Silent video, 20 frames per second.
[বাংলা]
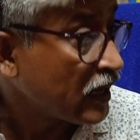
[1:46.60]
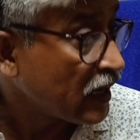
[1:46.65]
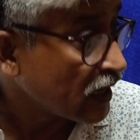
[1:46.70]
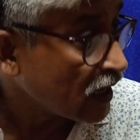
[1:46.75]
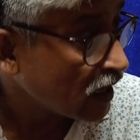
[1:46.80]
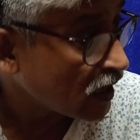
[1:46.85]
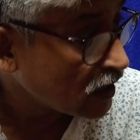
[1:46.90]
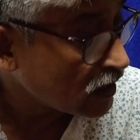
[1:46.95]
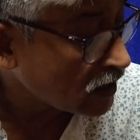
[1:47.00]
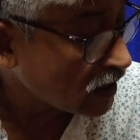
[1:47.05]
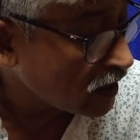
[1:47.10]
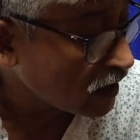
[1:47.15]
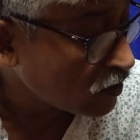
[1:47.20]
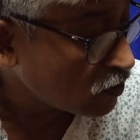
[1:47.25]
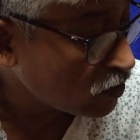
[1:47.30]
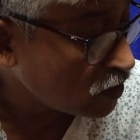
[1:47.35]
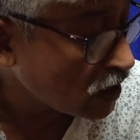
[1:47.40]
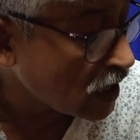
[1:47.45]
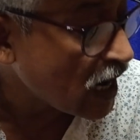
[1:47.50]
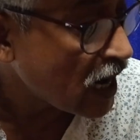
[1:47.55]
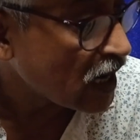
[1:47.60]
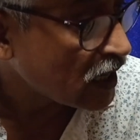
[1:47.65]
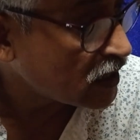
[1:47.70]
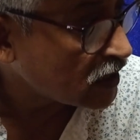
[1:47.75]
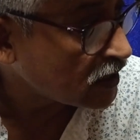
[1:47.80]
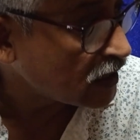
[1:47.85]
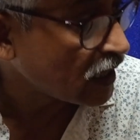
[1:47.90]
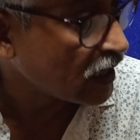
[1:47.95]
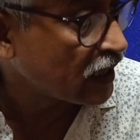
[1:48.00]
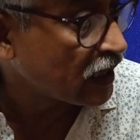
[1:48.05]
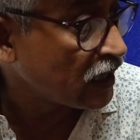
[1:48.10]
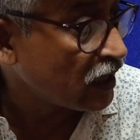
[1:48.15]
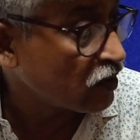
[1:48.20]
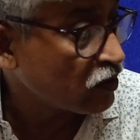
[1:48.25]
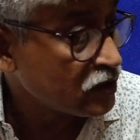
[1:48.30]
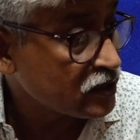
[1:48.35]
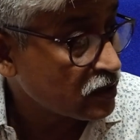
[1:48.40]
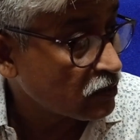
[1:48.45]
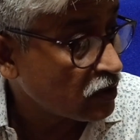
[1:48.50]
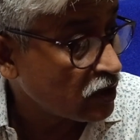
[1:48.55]
কাঁদে উঠে আটকে গেলে
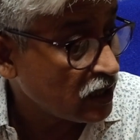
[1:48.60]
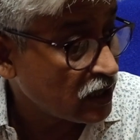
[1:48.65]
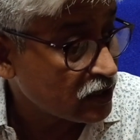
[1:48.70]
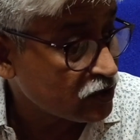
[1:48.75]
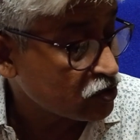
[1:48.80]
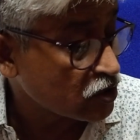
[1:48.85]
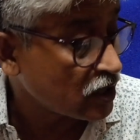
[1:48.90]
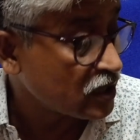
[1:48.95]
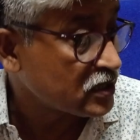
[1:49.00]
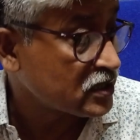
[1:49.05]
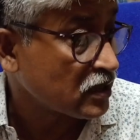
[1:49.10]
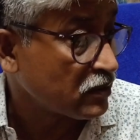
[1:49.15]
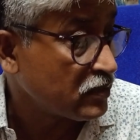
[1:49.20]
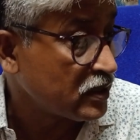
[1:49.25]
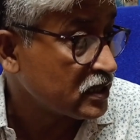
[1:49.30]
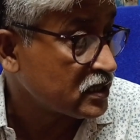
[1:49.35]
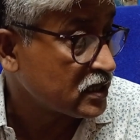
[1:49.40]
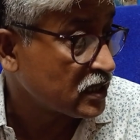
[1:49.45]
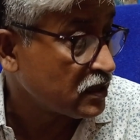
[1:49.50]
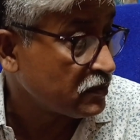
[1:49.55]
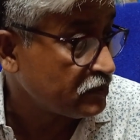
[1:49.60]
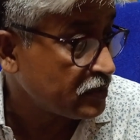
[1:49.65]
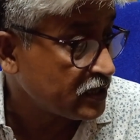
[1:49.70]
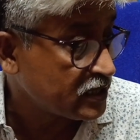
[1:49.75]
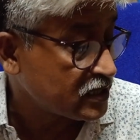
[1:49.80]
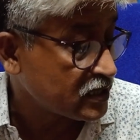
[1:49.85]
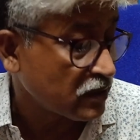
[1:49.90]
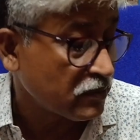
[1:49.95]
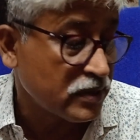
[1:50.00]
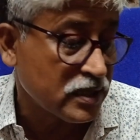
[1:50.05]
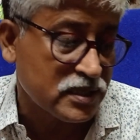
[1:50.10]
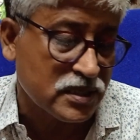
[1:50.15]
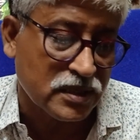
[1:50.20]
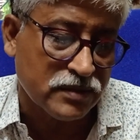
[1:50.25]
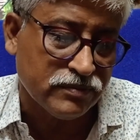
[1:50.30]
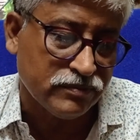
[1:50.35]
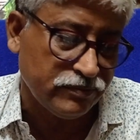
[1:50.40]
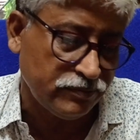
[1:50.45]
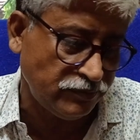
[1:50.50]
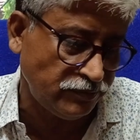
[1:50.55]
ওই যে বললেন জল চাপড়েছেন পিক
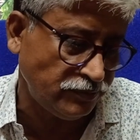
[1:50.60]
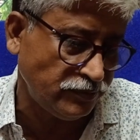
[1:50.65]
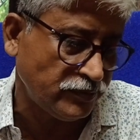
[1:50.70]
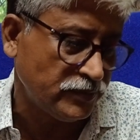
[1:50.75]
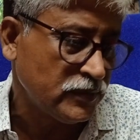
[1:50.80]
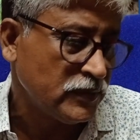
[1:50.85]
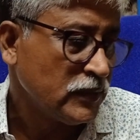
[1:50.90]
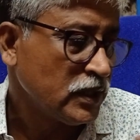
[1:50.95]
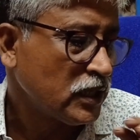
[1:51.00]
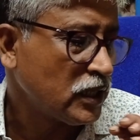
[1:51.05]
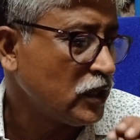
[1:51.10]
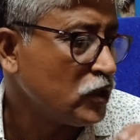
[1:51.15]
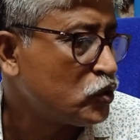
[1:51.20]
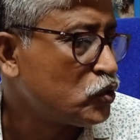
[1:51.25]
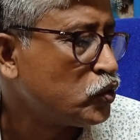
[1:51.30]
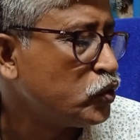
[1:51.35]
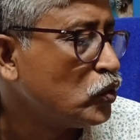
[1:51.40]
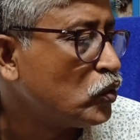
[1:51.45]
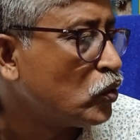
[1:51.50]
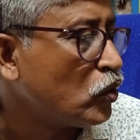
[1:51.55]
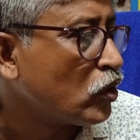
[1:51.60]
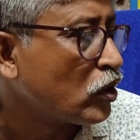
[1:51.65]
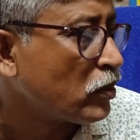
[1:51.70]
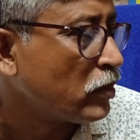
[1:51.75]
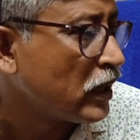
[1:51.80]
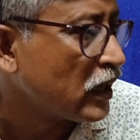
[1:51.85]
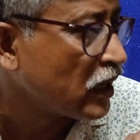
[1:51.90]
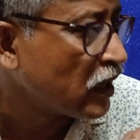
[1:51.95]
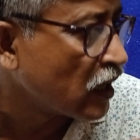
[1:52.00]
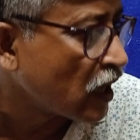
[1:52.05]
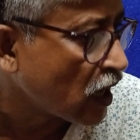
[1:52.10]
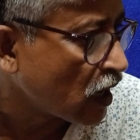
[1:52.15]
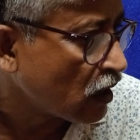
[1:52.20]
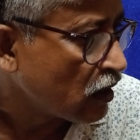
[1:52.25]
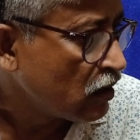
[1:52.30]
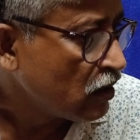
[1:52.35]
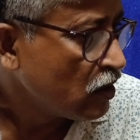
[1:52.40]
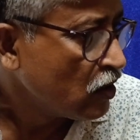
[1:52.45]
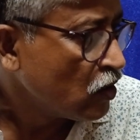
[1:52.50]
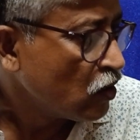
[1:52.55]
চাপড়েছেন কিছু করবেন না
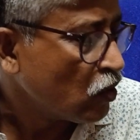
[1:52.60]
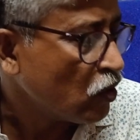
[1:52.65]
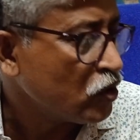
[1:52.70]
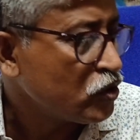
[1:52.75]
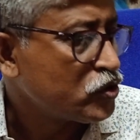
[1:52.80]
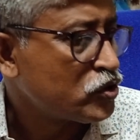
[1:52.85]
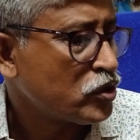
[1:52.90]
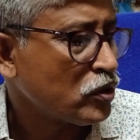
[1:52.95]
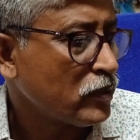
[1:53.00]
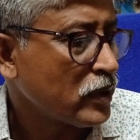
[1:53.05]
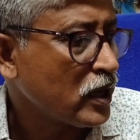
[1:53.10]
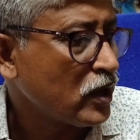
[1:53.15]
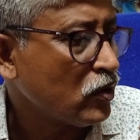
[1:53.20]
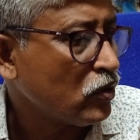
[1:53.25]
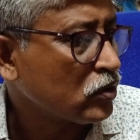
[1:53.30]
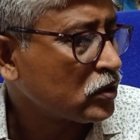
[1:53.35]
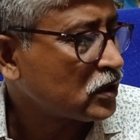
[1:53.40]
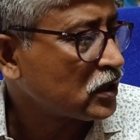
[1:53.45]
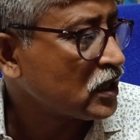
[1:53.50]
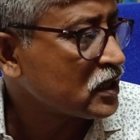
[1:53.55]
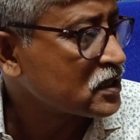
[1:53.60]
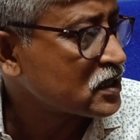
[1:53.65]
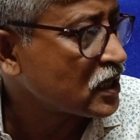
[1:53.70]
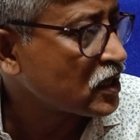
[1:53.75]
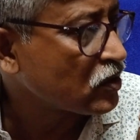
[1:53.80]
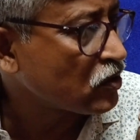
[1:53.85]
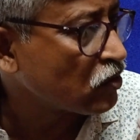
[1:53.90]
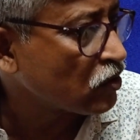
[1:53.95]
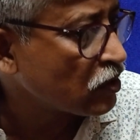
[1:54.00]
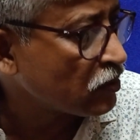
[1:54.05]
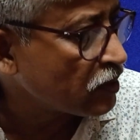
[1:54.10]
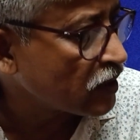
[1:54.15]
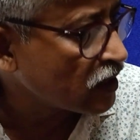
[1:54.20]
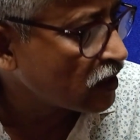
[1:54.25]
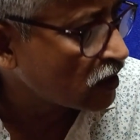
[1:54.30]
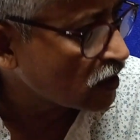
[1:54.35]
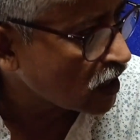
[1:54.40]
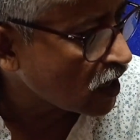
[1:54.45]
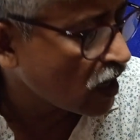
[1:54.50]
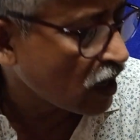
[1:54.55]
ওই সময় অত্যাচার
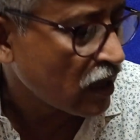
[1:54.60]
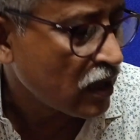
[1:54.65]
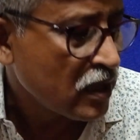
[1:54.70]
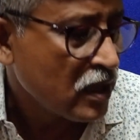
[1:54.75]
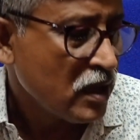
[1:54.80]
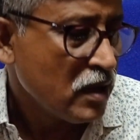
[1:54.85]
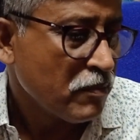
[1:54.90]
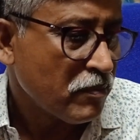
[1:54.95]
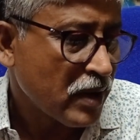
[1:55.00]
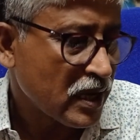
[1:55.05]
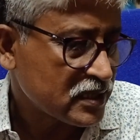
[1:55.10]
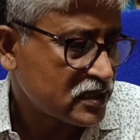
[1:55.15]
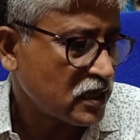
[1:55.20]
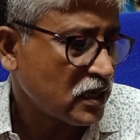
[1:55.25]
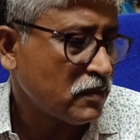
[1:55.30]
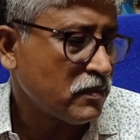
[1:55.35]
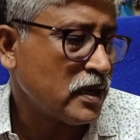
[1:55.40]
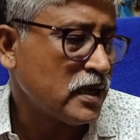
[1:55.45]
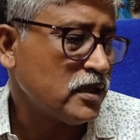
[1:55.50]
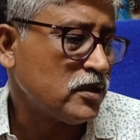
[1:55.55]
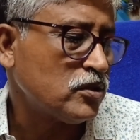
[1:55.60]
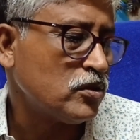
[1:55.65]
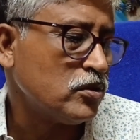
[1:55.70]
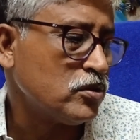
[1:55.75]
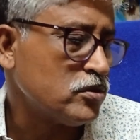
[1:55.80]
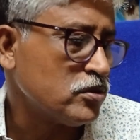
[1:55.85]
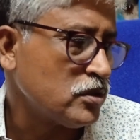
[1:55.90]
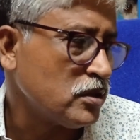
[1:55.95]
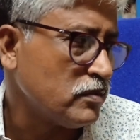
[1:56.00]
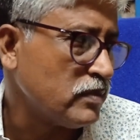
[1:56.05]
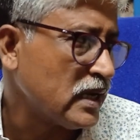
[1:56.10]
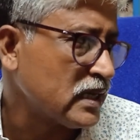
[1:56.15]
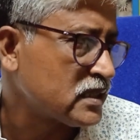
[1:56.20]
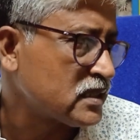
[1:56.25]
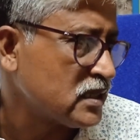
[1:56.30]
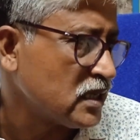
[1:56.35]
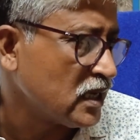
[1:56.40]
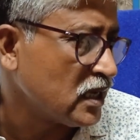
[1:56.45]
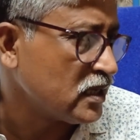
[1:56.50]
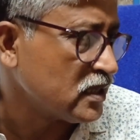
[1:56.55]
করবেন না পাশের বাড়িতেও যদি
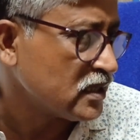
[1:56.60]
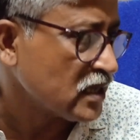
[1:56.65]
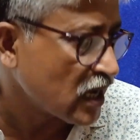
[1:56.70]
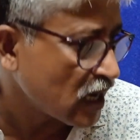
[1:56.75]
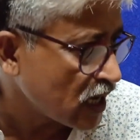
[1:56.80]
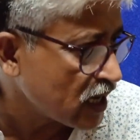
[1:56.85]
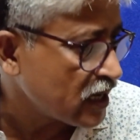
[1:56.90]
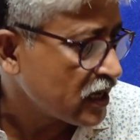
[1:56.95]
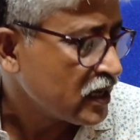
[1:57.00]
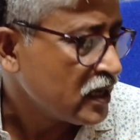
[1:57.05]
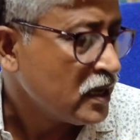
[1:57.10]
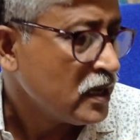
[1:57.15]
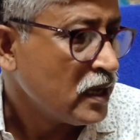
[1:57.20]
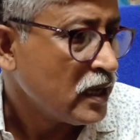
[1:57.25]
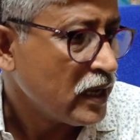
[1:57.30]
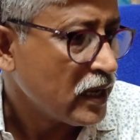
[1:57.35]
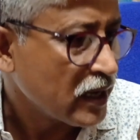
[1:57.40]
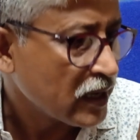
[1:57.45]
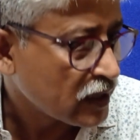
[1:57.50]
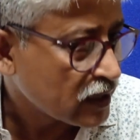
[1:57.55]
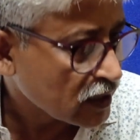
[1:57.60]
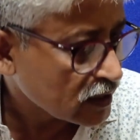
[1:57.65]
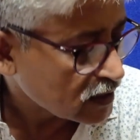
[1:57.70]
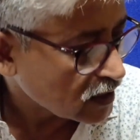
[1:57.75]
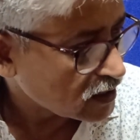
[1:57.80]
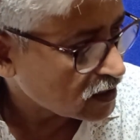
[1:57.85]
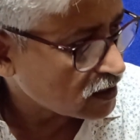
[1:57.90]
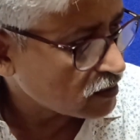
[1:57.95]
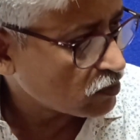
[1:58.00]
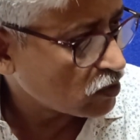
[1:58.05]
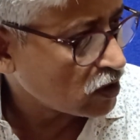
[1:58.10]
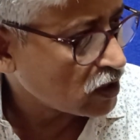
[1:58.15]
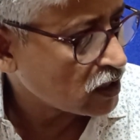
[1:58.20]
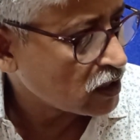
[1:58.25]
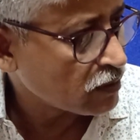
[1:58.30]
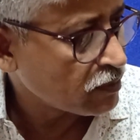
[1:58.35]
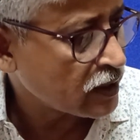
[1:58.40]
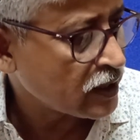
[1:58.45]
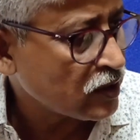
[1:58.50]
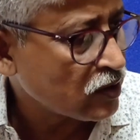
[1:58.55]
বাচ্চা যায় এটা তাদের বলে
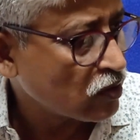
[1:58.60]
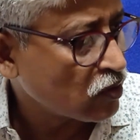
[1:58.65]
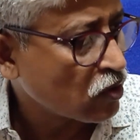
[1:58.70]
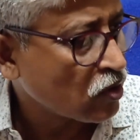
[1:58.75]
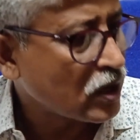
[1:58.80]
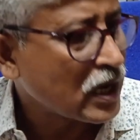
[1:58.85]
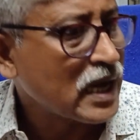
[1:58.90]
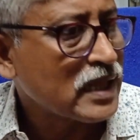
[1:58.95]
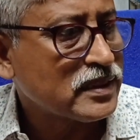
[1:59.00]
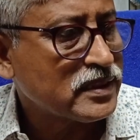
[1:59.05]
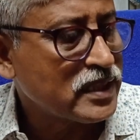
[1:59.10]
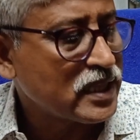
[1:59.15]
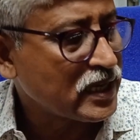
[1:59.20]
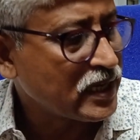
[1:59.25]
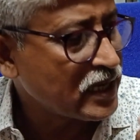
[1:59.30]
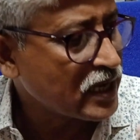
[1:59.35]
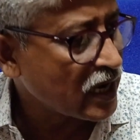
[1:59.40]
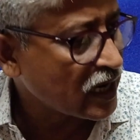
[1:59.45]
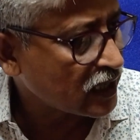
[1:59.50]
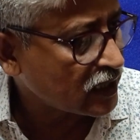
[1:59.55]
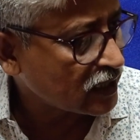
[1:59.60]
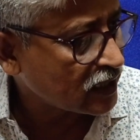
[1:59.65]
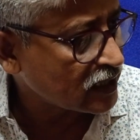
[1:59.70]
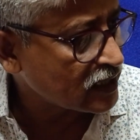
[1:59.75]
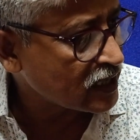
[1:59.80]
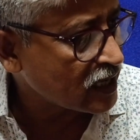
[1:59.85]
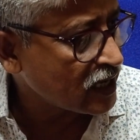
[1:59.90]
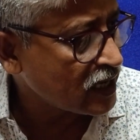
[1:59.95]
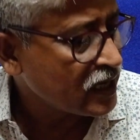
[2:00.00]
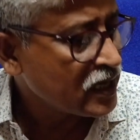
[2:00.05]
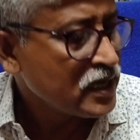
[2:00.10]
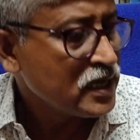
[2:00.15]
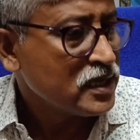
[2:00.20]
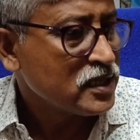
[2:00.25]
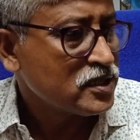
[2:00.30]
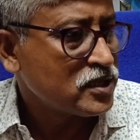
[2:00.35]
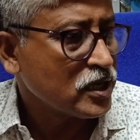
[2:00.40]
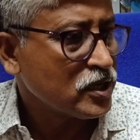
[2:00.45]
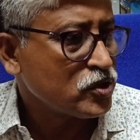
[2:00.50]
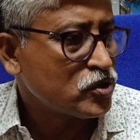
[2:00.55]
দেবেন ও কাঁদতে গিয়ে আটকে যায়
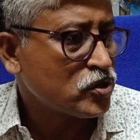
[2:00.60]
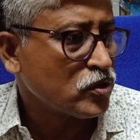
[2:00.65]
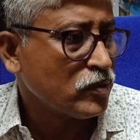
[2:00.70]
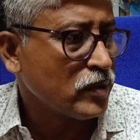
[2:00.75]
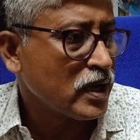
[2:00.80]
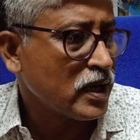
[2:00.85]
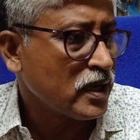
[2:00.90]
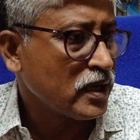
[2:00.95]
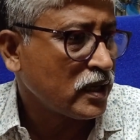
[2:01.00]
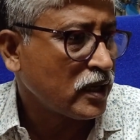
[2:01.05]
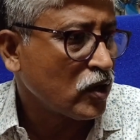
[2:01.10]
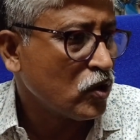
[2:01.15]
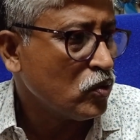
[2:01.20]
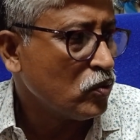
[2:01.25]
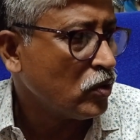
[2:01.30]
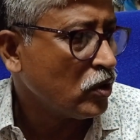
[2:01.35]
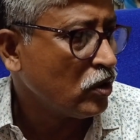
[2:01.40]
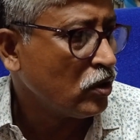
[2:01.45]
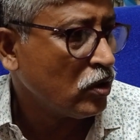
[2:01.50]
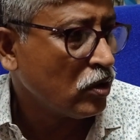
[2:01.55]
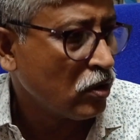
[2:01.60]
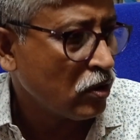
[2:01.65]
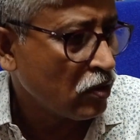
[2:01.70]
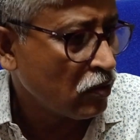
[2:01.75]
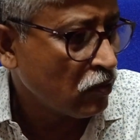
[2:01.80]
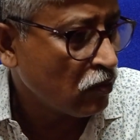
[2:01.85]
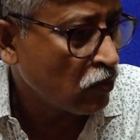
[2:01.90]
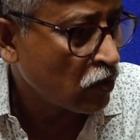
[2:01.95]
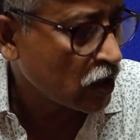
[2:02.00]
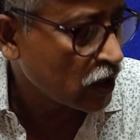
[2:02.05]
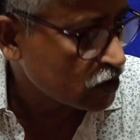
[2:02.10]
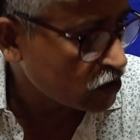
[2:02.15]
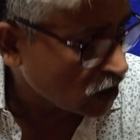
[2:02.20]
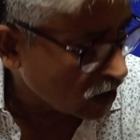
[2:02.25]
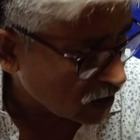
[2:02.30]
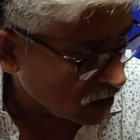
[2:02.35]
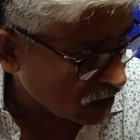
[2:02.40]
সেই সময় কেউ বলল মুখে জল